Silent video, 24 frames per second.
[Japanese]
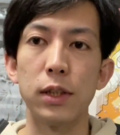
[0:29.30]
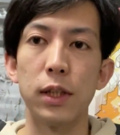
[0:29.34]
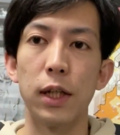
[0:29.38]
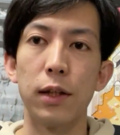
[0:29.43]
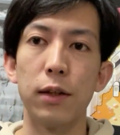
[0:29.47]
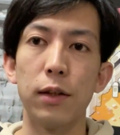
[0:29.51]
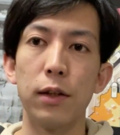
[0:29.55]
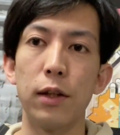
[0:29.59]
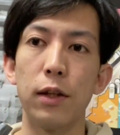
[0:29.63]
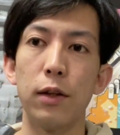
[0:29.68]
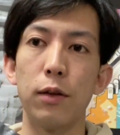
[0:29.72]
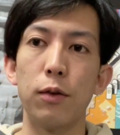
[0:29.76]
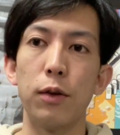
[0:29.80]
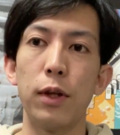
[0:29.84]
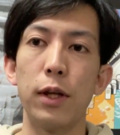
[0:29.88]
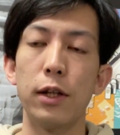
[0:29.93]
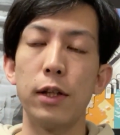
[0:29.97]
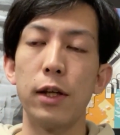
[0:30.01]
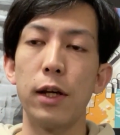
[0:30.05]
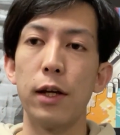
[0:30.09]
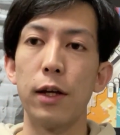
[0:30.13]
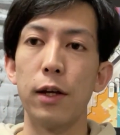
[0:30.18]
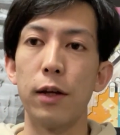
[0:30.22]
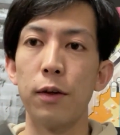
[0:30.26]
さんっていう
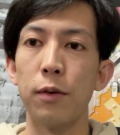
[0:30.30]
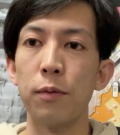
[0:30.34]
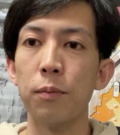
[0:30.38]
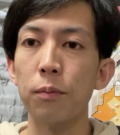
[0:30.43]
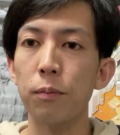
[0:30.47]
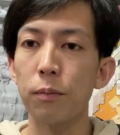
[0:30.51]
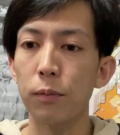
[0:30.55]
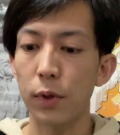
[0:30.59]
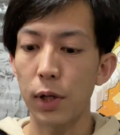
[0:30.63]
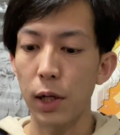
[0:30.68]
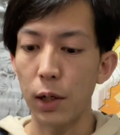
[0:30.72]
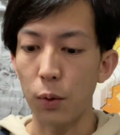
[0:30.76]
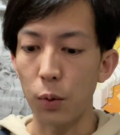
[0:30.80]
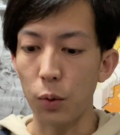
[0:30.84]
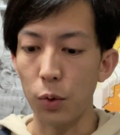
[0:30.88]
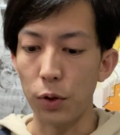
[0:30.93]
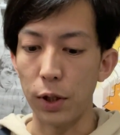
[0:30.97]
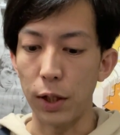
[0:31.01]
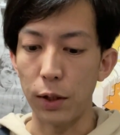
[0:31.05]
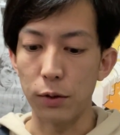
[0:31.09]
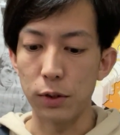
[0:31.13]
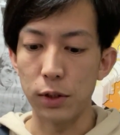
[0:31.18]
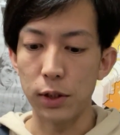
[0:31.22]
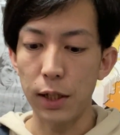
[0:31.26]
ね、えレコード
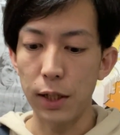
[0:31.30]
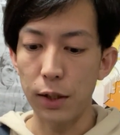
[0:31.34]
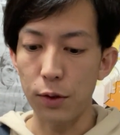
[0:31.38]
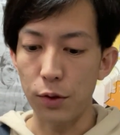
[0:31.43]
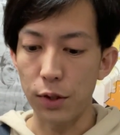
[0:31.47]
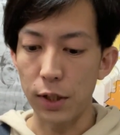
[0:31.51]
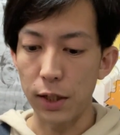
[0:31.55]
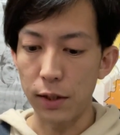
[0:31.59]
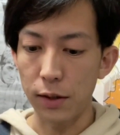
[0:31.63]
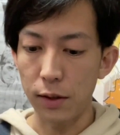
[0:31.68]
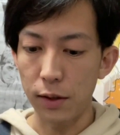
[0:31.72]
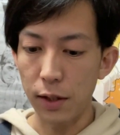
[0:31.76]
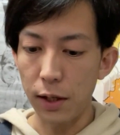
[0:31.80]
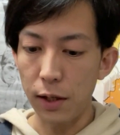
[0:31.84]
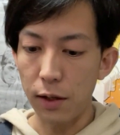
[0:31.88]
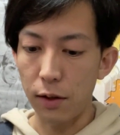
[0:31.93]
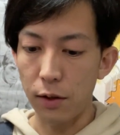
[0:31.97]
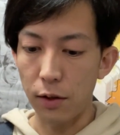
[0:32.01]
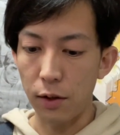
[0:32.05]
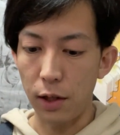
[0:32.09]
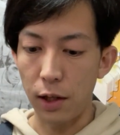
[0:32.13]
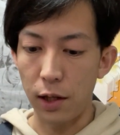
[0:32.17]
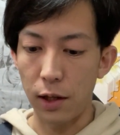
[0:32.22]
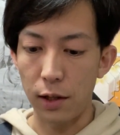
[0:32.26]
店のセールに行っ
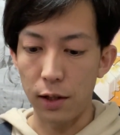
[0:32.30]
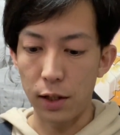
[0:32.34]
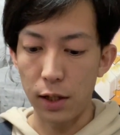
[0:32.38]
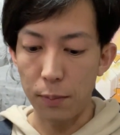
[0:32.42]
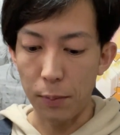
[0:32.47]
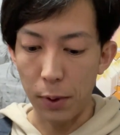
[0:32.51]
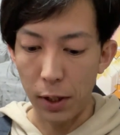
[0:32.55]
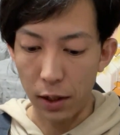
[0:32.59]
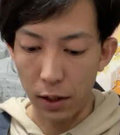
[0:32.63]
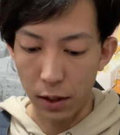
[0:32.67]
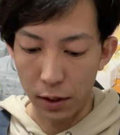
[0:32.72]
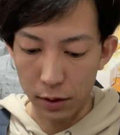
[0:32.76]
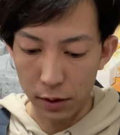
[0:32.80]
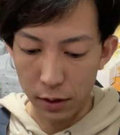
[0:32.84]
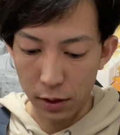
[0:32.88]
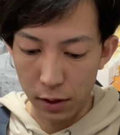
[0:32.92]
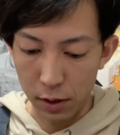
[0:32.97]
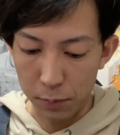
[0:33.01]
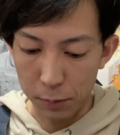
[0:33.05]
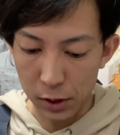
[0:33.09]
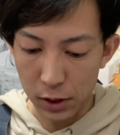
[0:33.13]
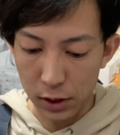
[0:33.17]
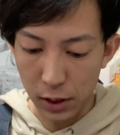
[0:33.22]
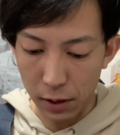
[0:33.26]
て、え2枚買って
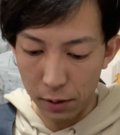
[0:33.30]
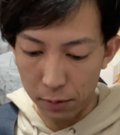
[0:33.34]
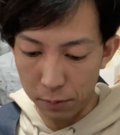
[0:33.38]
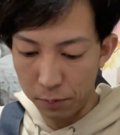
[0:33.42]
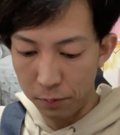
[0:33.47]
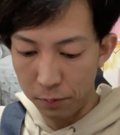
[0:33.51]
きました。